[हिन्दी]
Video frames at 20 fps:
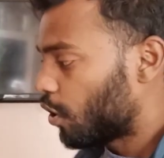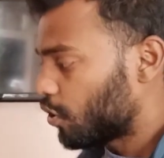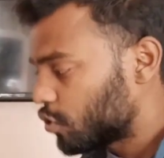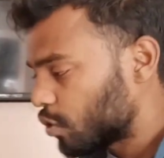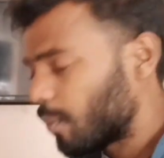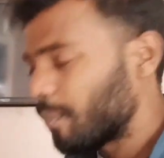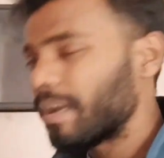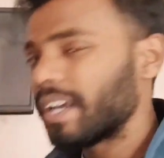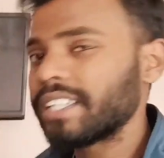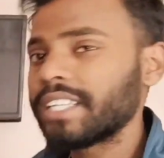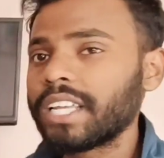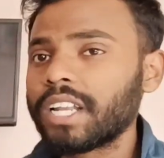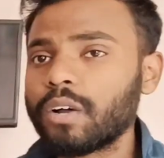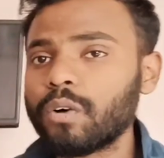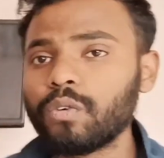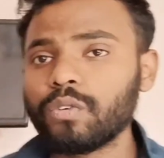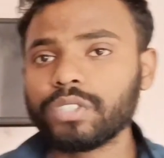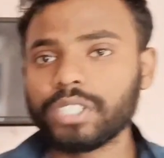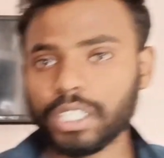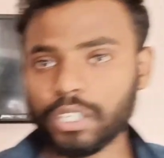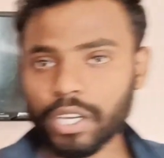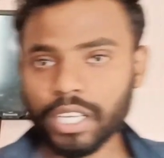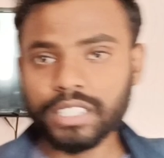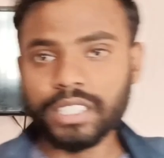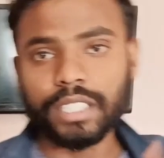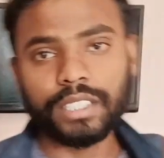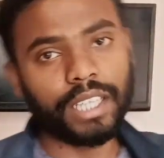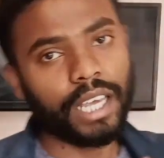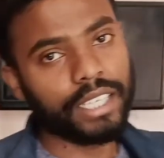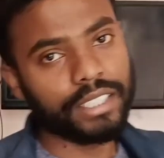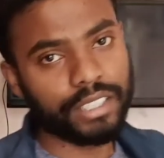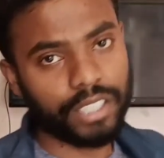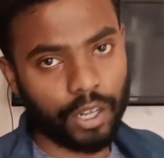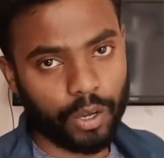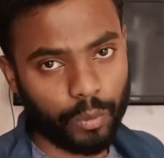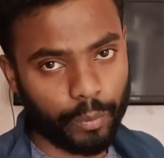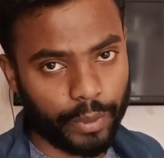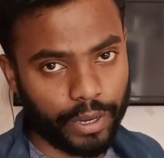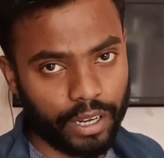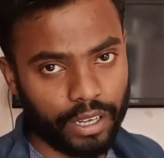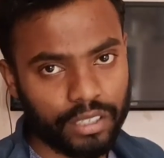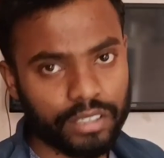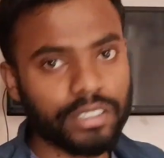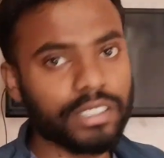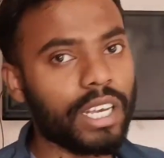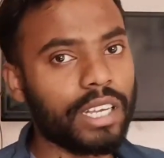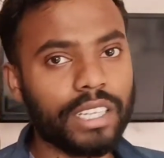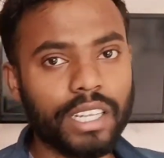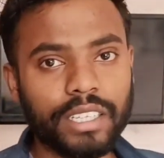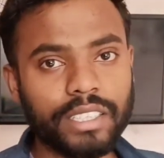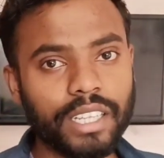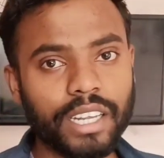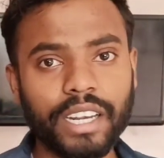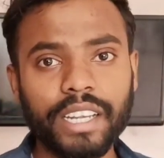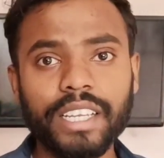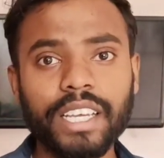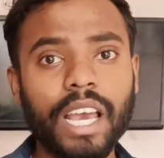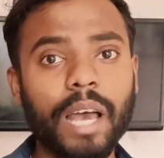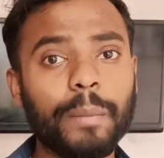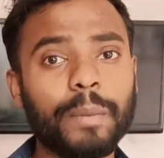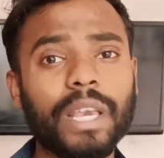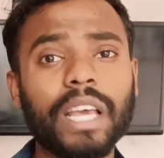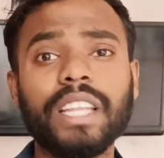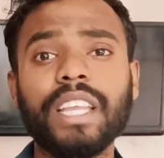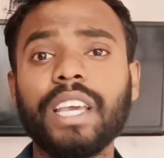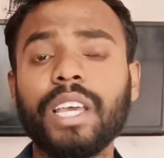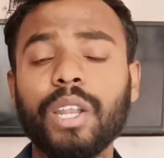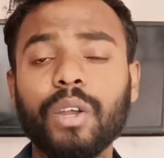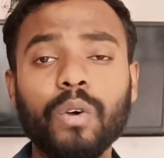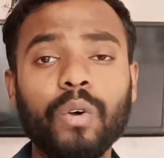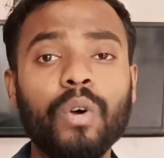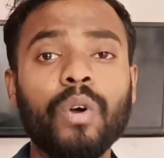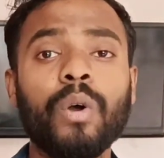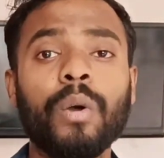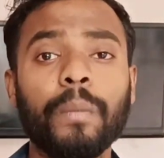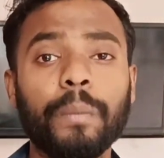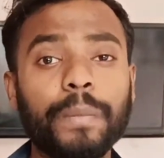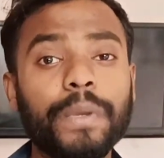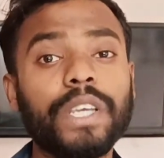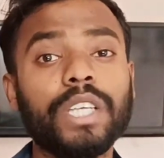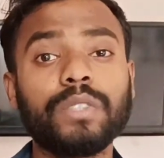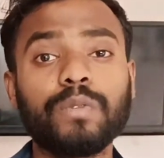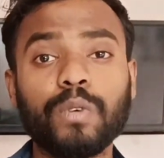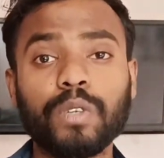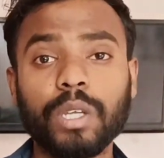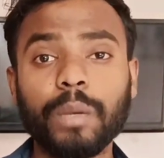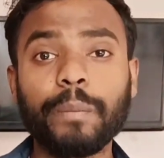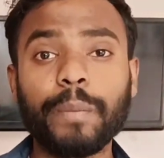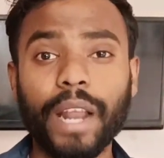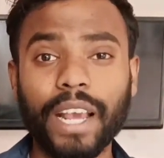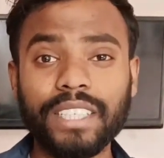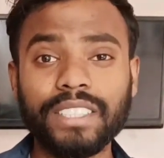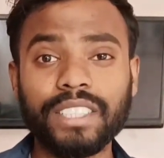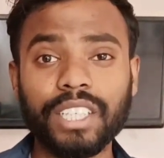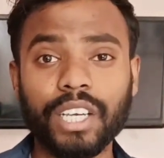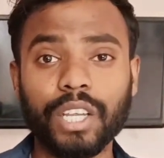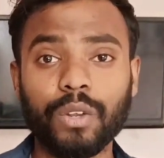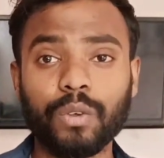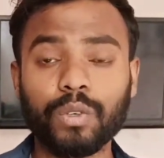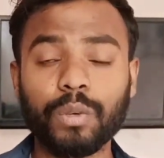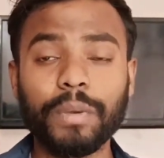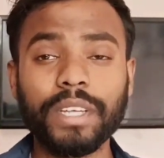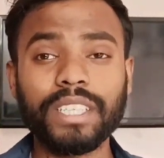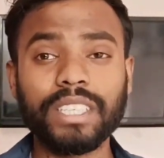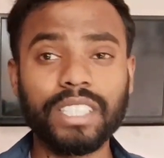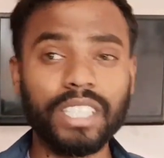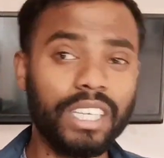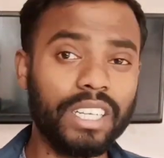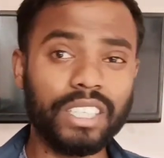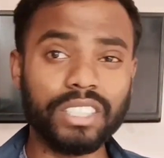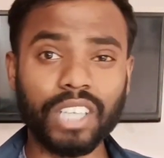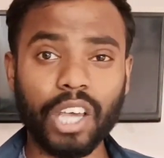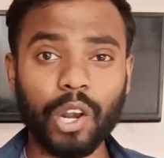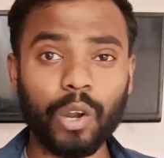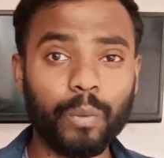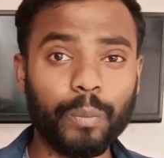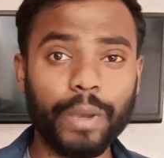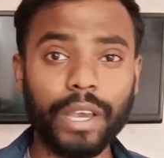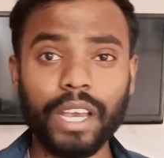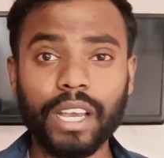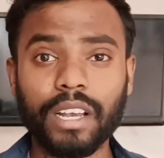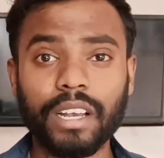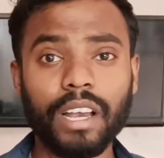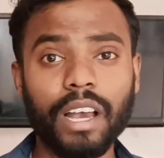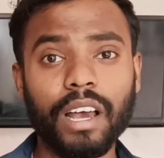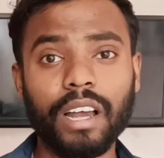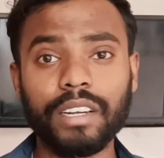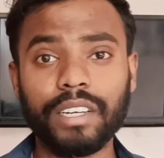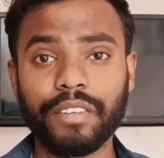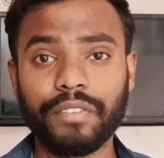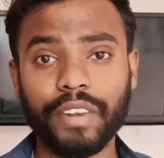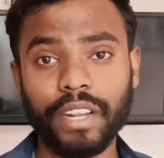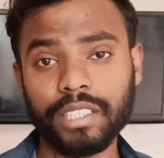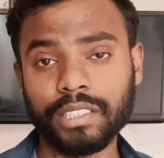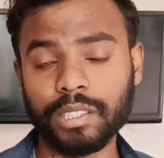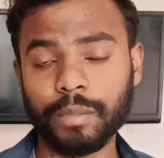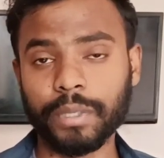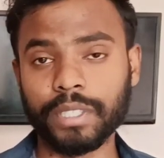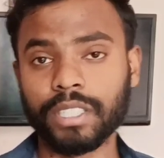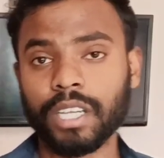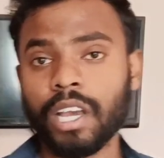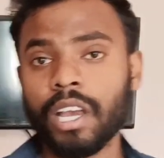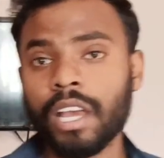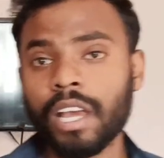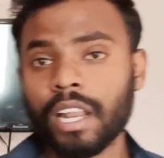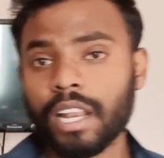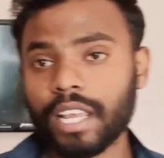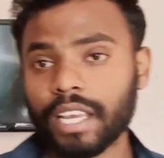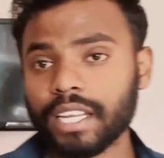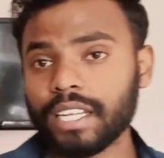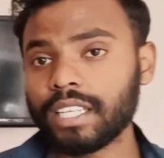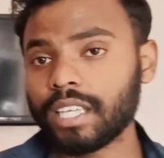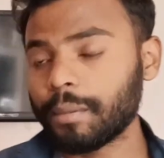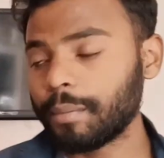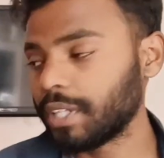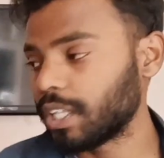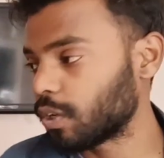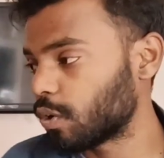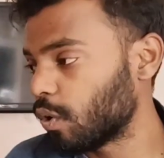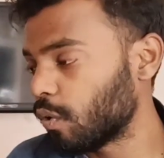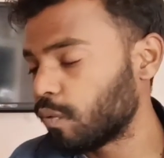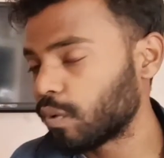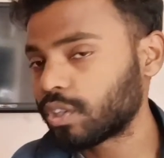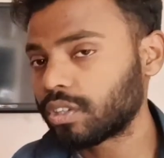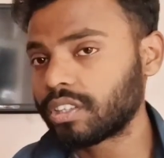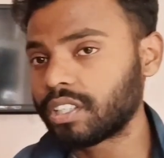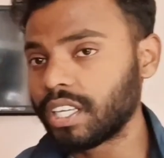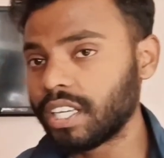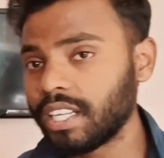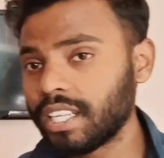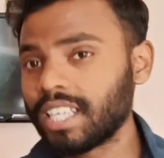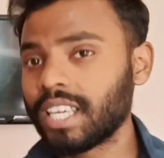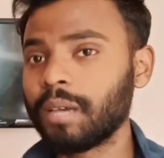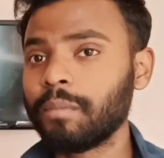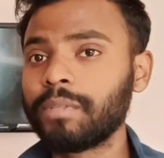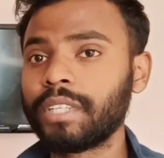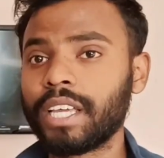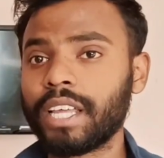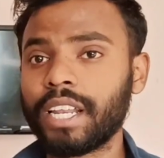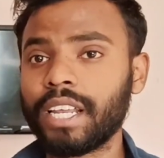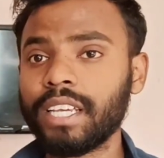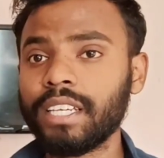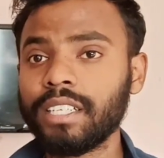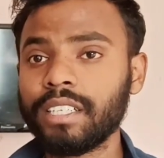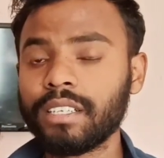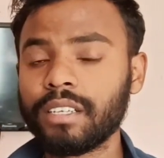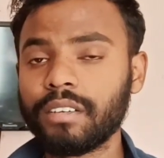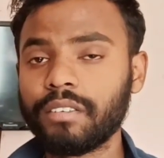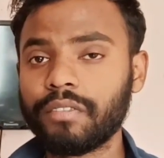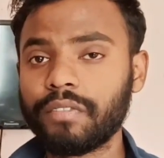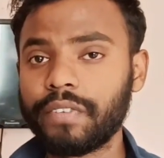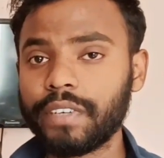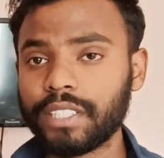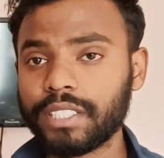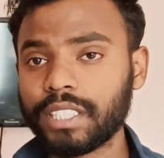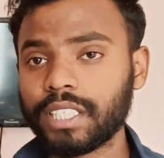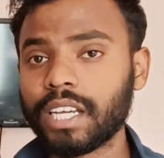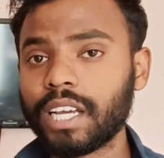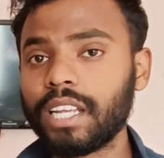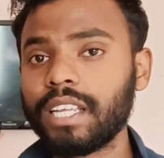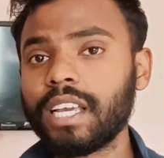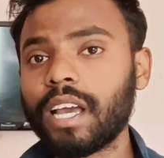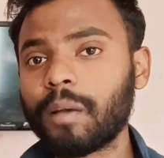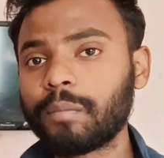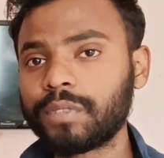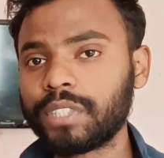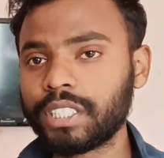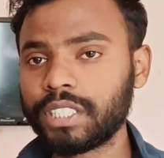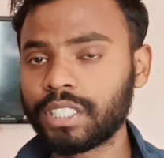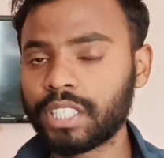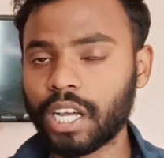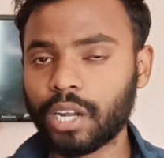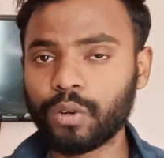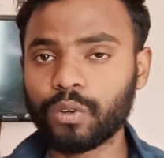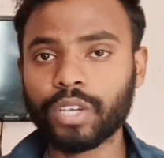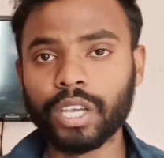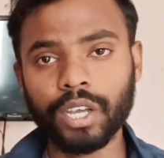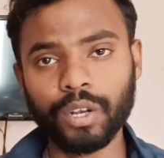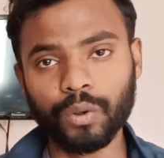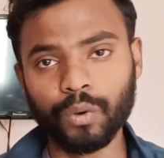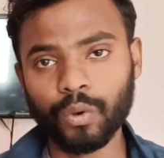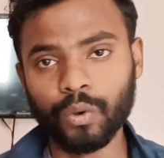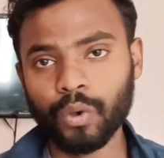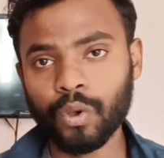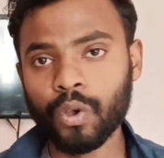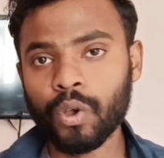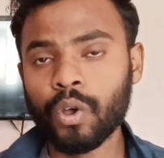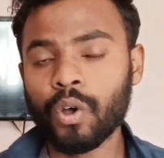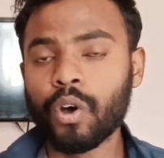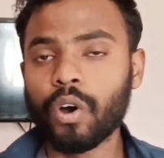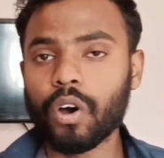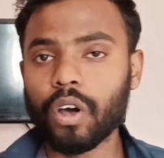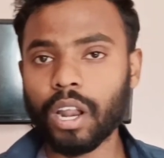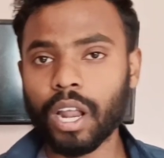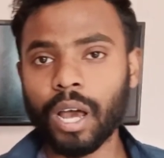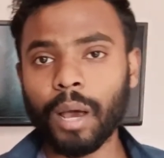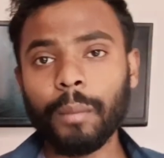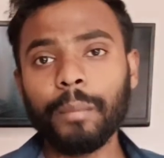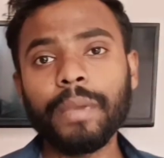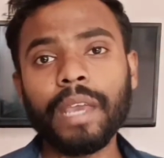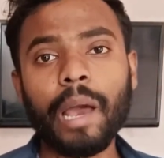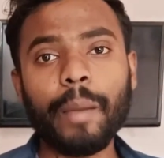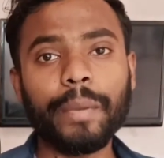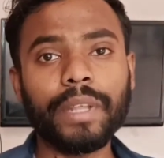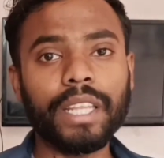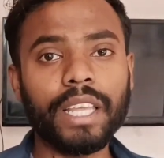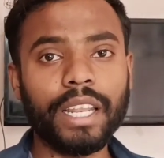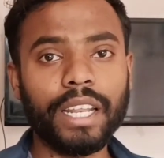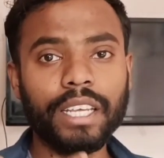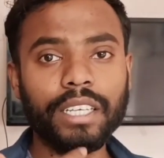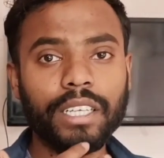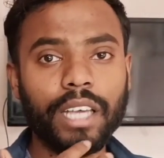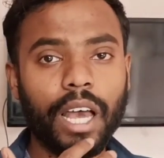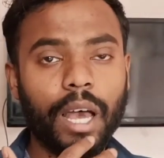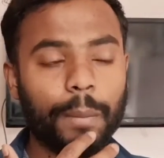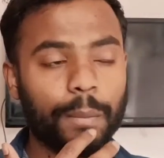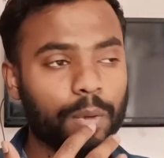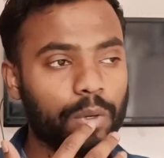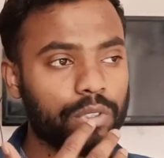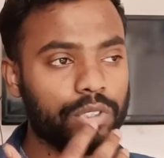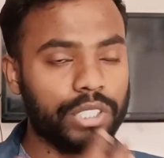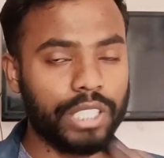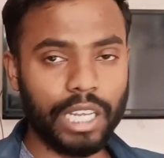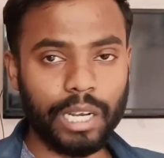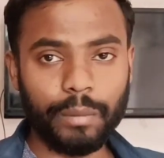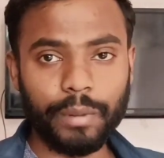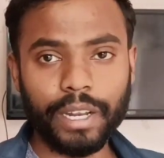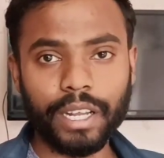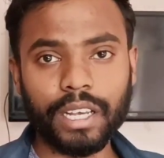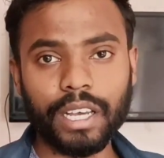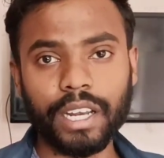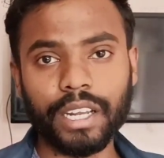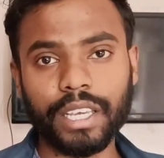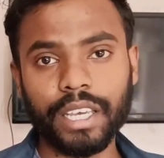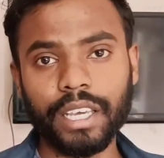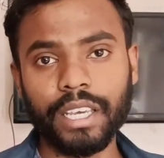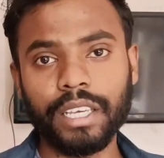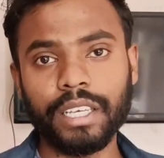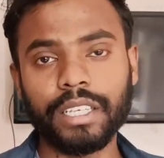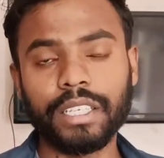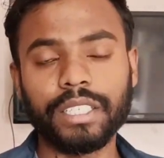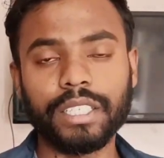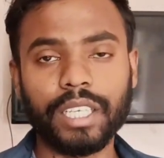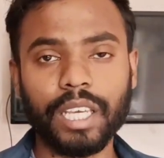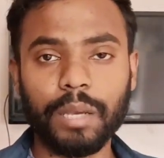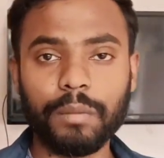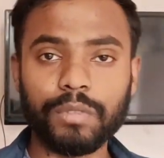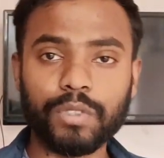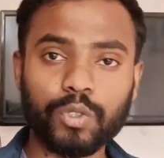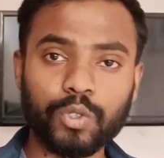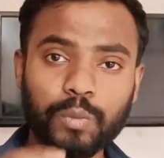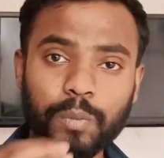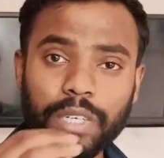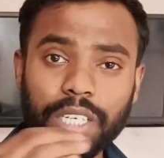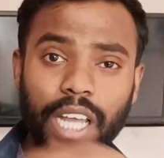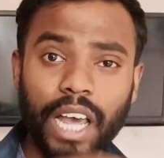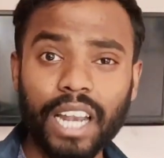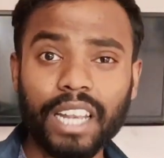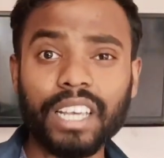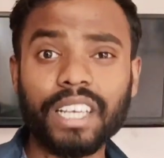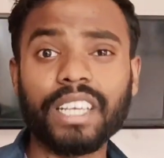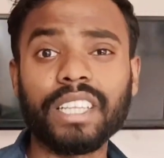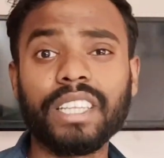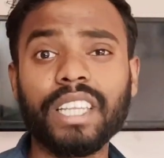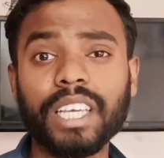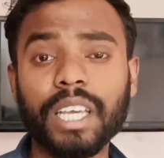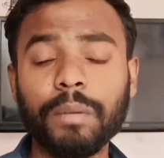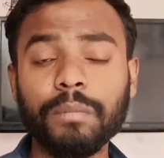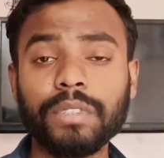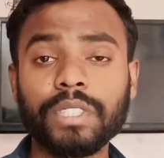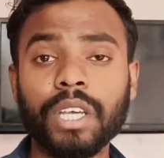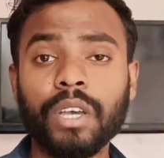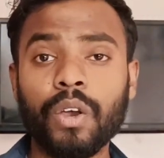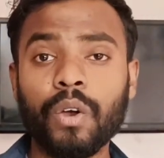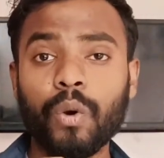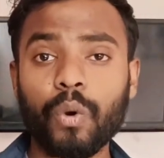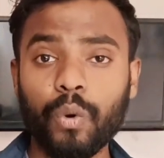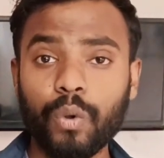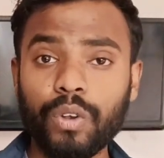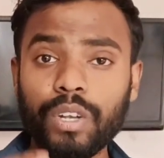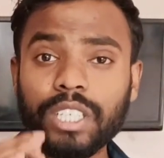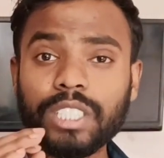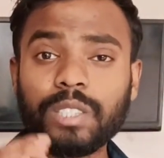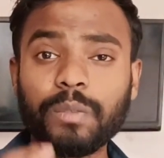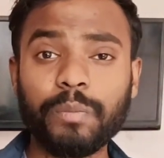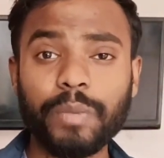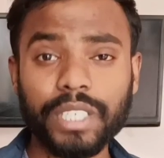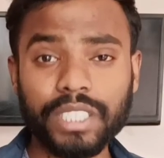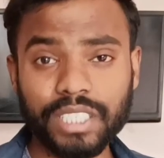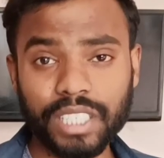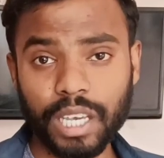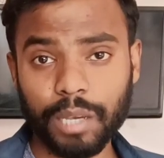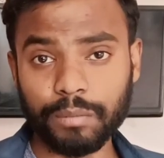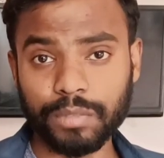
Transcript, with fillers: और जो मैं दे रहा हूँ ये है सत्ताईस हज़ार ज़्यादा अंतर नहीं है आप क्या देख रहे हो पी एस फोर की प्राइस देख रहे हो कि भाई तीन हज़ार रुपये का डिफरेंस है बस लेकिन ये भी देखो वो तीन गेम दे रहे हैं फिजिकली आप सीढ़ी डालो खेलो और हम यहाँ पे दे रहे हैं आपको जेल ब्रेक करके गेम्स उसमें डाल के कितने गेम्स उन्नीस बीस